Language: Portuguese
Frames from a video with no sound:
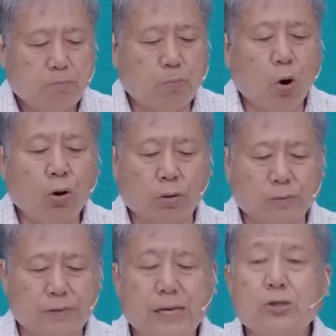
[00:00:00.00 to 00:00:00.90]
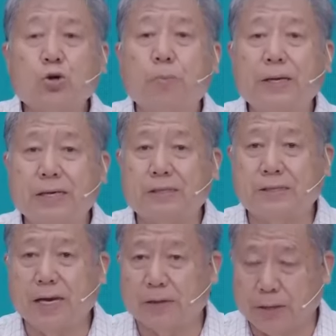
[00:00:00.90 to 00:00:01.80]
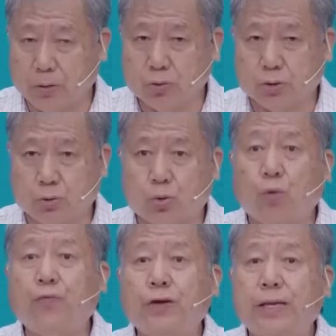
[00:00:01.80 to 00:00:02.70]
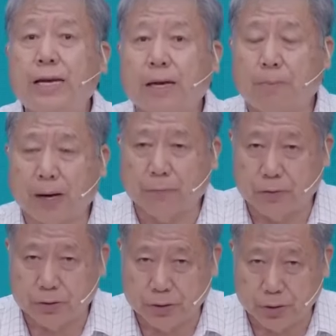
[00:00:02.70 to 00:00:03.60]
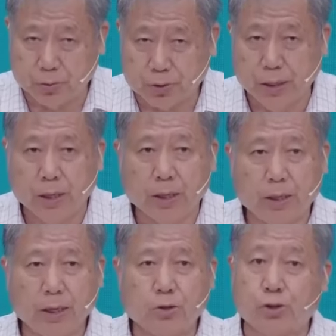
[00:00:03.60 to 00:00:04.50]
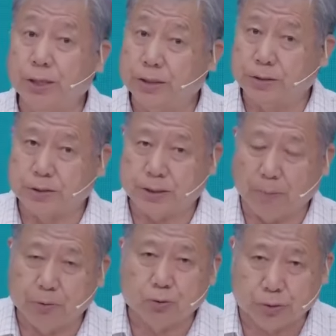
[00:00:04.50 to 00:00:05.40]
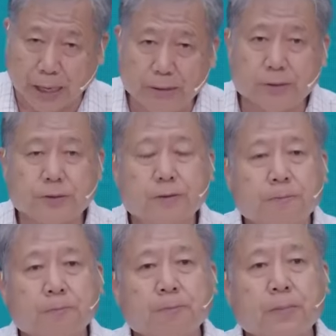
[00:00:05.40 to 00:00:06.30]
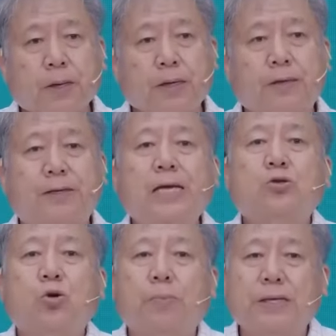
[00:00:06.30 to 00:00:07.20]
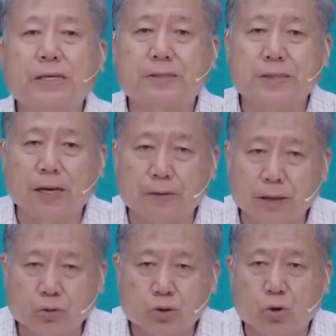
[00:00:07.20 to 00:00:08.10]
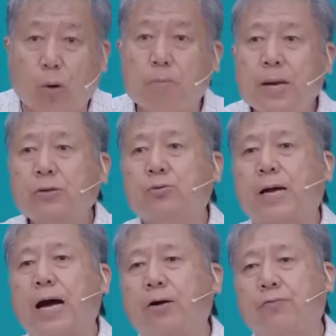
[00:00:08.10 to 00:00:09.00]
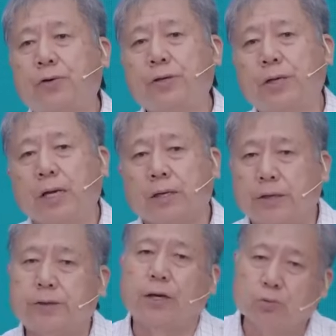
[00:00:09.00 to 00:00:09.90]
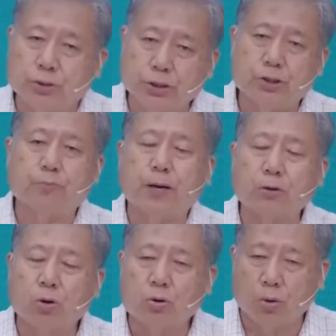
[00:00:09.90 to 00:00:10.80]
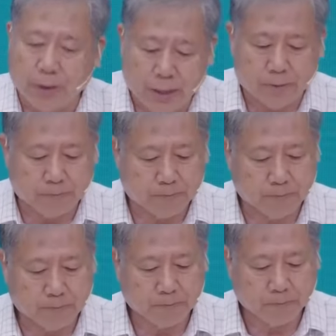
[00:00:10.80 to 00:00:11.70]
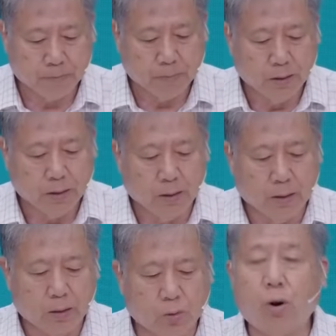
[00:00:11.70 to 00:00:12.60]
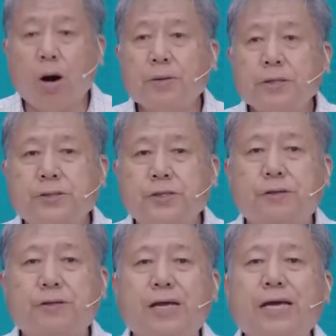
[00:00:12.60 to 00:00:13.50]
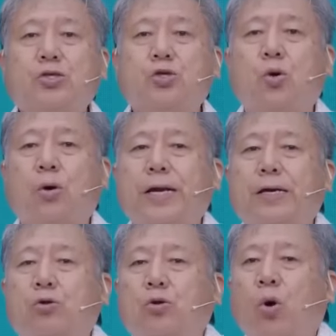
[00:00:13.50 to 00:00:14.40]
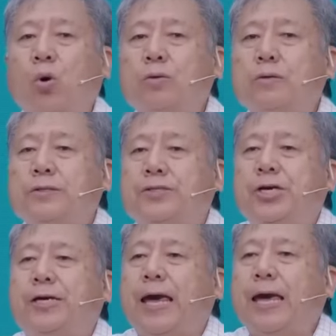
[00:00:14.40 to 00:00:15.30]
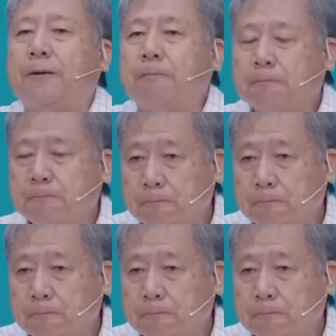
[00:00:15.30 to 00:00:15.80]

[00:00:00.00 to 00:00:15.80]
por desobedecer a Deus, duvidar da palavra de Deus, em Gênesis capítulo 3, e desobedecer a Deus comendo da árvore que Deus disse para não comer, o homem se desconectou de quem?